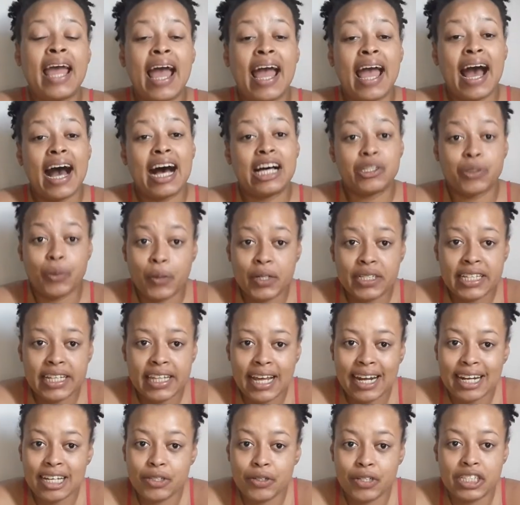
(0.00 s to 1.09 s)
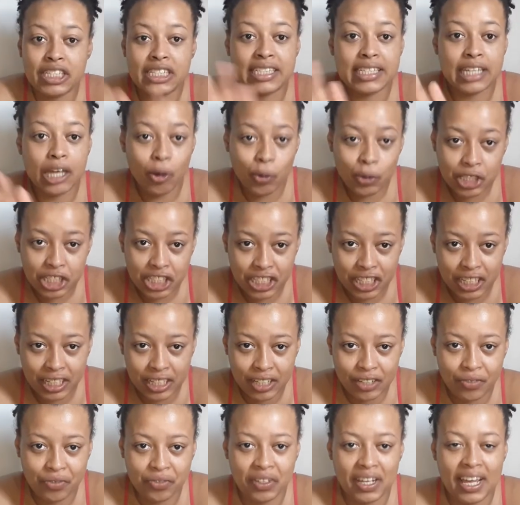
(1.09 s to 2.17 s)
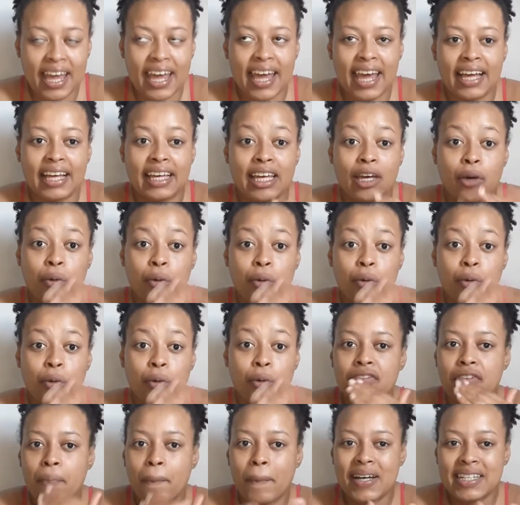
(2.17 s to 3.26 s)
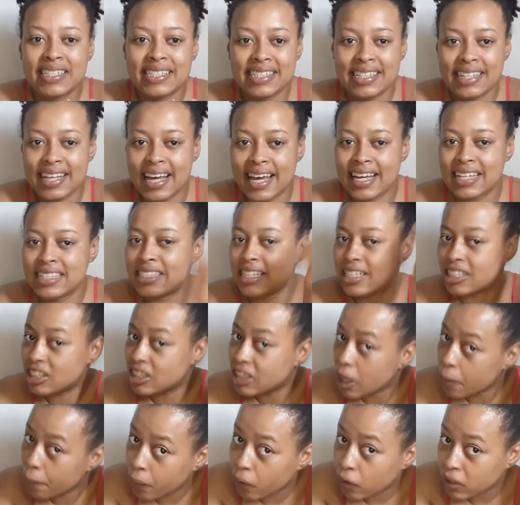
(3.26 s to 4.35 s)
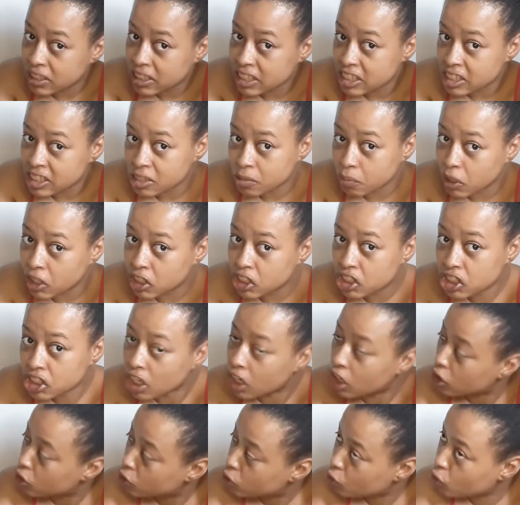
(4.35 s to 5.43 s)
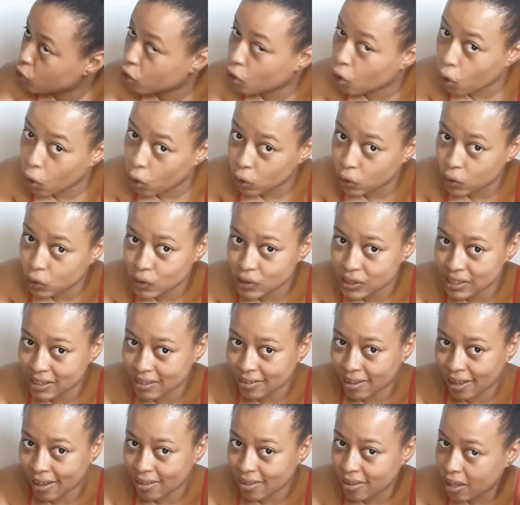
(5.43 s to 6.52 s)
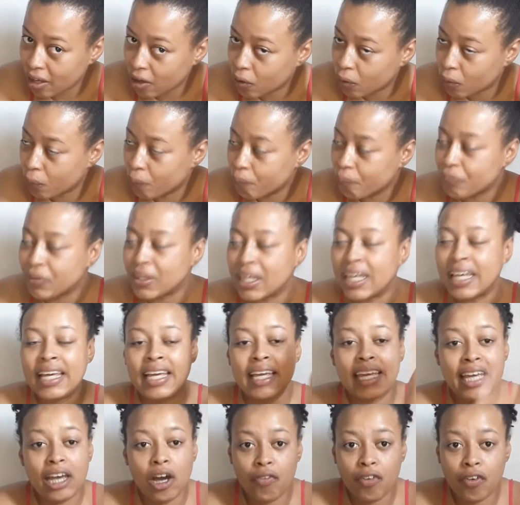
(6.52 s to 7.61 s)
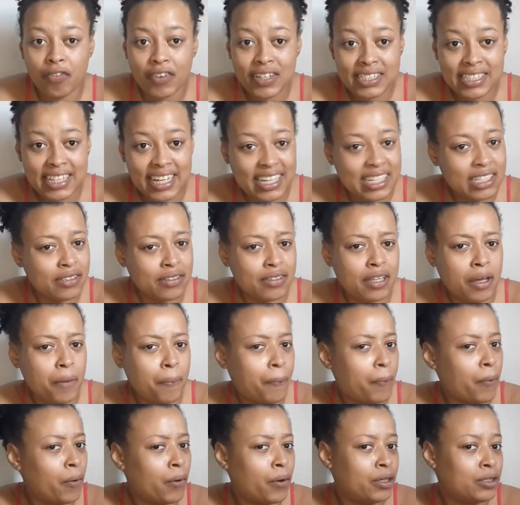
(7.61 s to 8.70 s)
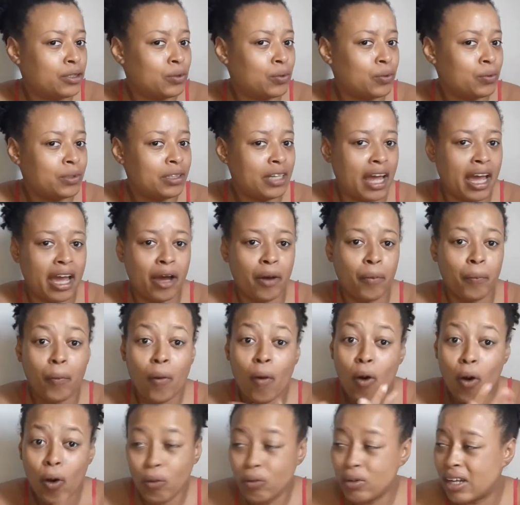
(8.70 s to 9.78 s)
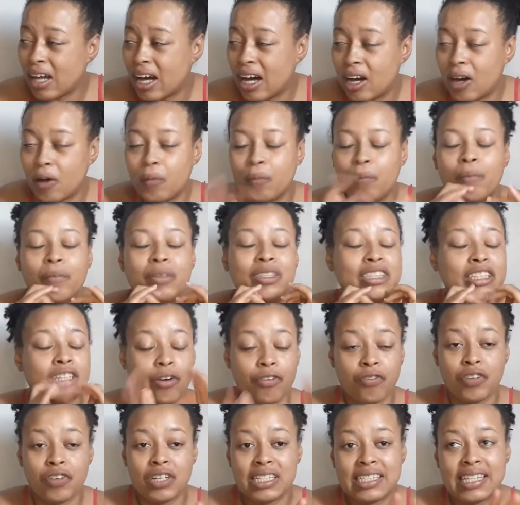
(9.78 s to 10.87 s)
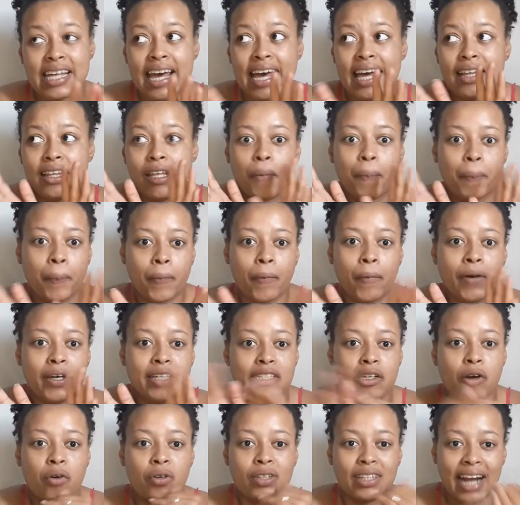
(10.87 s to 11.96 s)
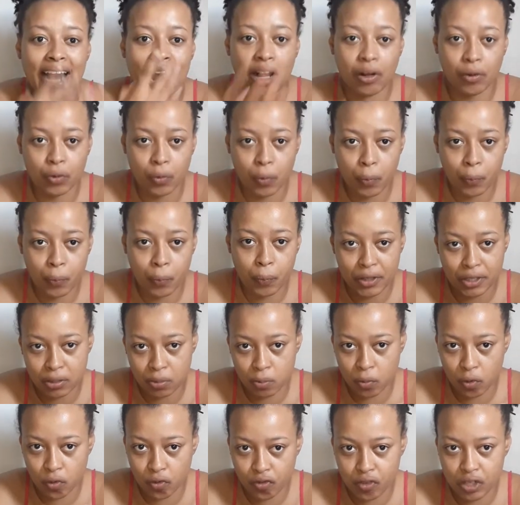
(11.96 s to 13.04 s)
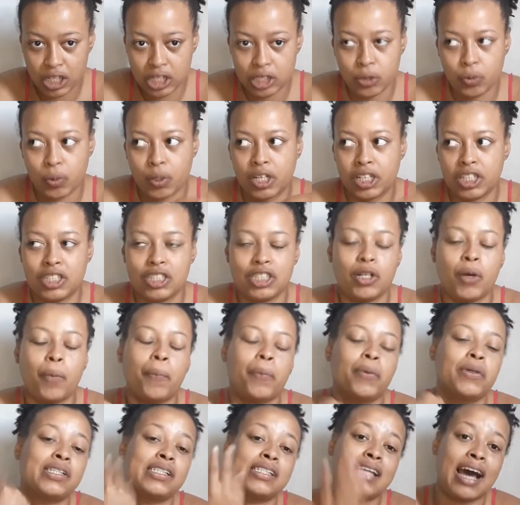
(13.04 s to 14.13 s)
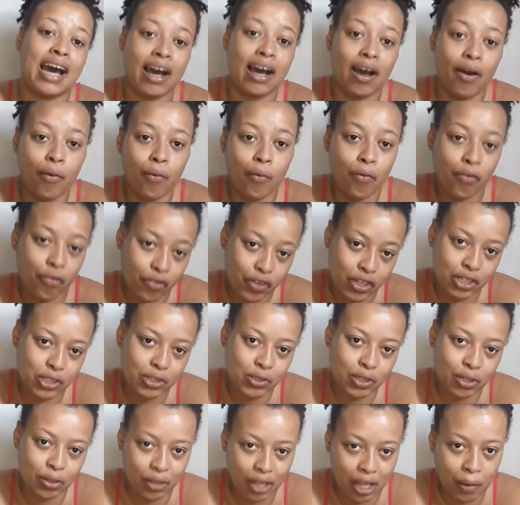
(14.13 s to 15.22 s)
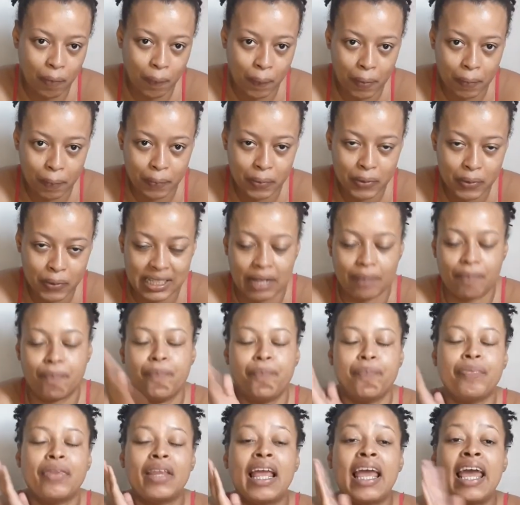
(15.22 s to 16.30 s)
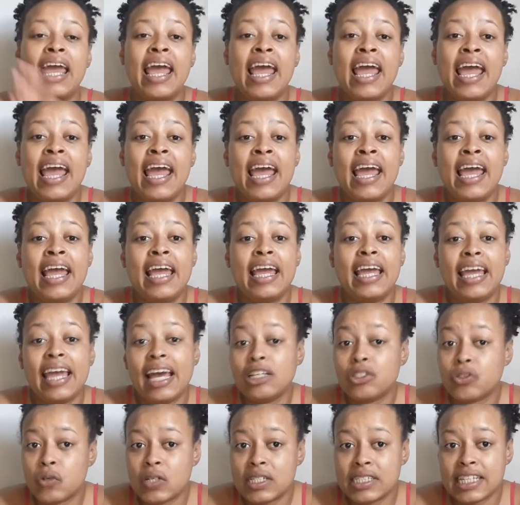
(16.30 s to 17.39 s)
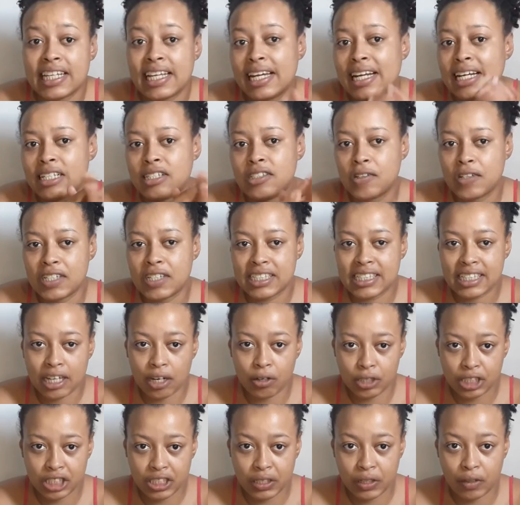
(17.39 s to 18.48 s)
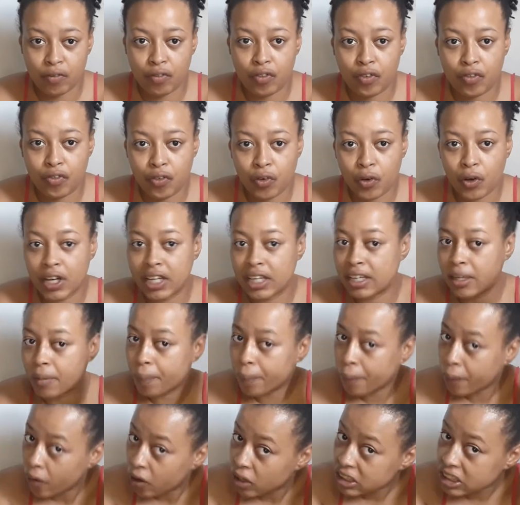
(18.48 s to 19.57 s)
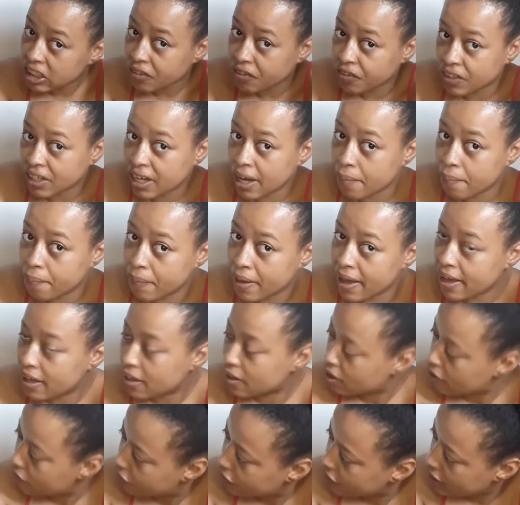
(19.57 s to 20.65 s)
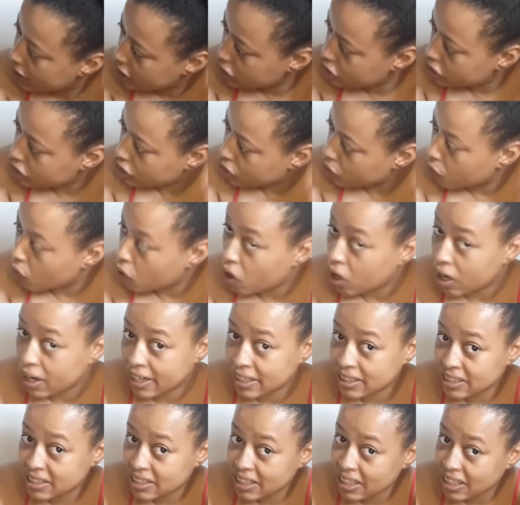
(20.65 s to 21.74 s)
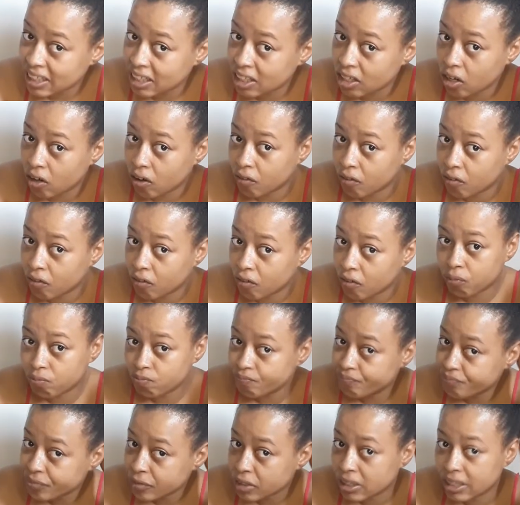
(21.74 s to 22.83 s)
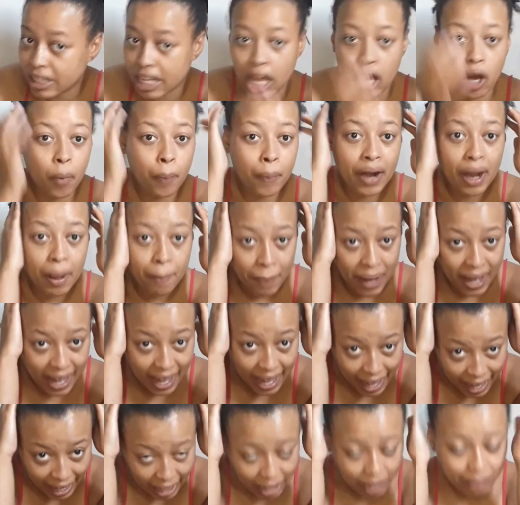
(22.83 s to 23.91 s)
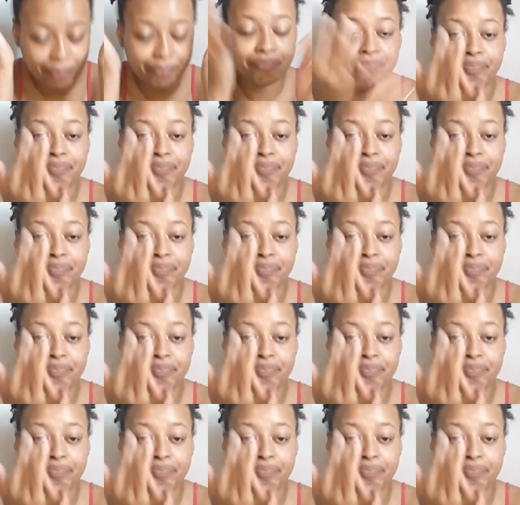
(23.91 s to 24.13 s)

As considerações que eu tive é que eu não tive paciência de depois ir desmanchando todos, entendeu? E eu vou fazer isso depois, com o tempo, ou não. Se eu fizer depois, eu trago no próximo vídeo, antes de eu postar o vídeo que eu tenho pra postar. E as considerações que eu tive foi que, poxa, fica bem definidinho, olha, esse daqui, ó, deu pra amarrar.